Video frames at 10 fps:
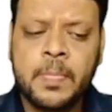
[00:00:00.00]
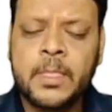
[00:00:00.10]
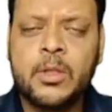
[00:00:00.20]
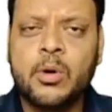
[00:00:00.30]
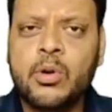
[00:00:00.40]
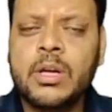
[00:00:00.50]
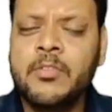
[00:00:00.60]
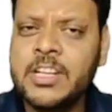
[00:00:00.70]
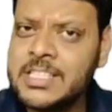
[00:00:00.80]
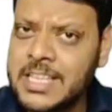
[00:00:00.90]
दोनों के
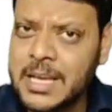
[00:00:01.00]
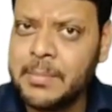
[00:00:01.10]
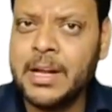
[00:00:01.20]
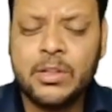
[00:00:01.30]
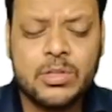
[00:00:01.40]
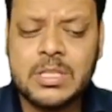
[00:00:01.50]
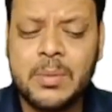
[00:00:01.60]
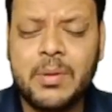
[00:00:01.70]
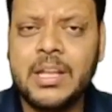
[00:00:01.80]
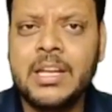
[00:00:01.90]
विथ सेम है तो
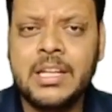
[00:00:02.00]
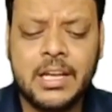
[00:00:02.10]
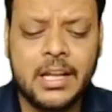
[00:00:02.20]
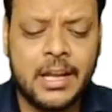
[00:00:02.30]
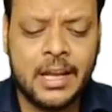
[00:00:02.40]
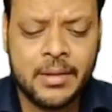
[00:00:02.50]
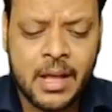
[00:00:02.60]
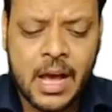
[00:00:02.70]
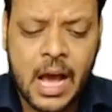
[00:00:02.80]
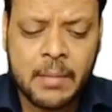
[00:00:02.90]
सिमिलर ही दिख रहे हैं
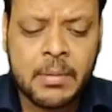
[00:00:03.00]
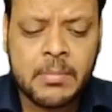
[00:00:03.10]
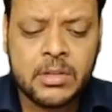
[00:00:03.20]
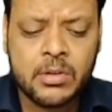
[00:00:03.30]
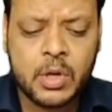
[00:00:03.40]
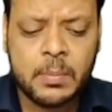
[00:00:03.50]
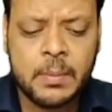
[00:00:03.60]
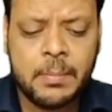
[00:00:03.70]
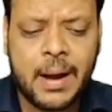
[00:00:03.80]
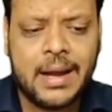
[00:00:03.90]
अब हम इन दोनों पे
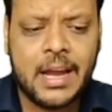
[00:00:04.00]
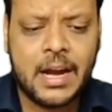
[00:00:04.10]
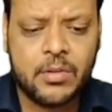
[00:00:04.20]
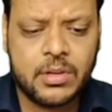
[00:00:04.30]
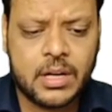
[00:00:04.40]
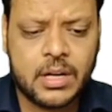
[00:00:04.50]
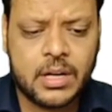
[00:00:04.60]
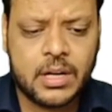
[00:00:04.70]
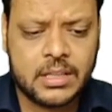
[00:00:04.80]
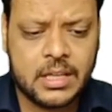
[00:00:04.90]
पैडिंग ऐड ऑन
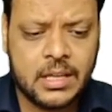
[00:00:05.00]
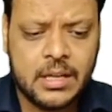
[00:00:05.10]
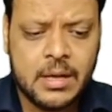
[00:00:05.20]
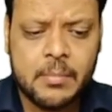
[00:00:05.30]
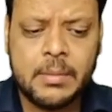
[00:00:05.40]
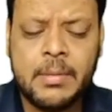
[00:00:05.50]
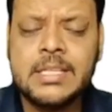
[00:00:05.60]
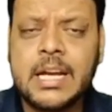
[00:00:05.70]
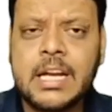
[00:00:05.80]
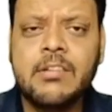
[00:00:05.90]
करते हैं मतलब मैं
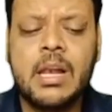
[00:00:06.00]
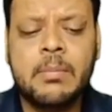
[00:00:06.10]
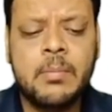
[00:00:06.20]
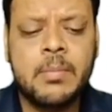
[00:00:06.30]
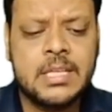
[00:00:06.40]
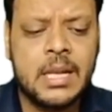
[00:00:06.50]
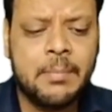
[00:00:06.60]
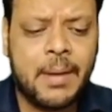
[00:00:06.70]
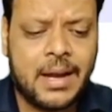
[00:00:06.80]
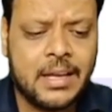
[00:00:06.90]
सेकंड वाले पे बेसिकली
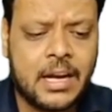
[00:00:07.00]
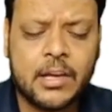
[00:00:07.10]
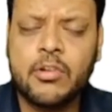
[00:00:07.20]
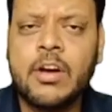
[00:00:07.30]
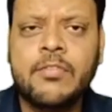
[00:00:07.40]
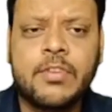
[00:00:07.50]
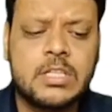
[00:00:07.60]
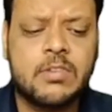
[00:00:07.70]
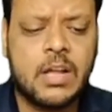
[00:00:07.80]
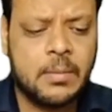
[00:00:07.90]
पैडिंग ऐड करूंगा
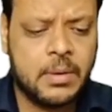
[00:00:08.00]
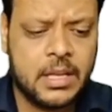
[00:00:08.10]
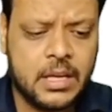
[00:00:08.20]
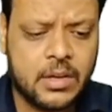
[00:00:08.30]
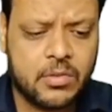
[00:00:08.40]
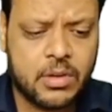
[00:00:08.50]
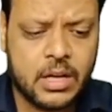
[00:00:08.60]
फर्स्ट वाले पे नहीं करूंगा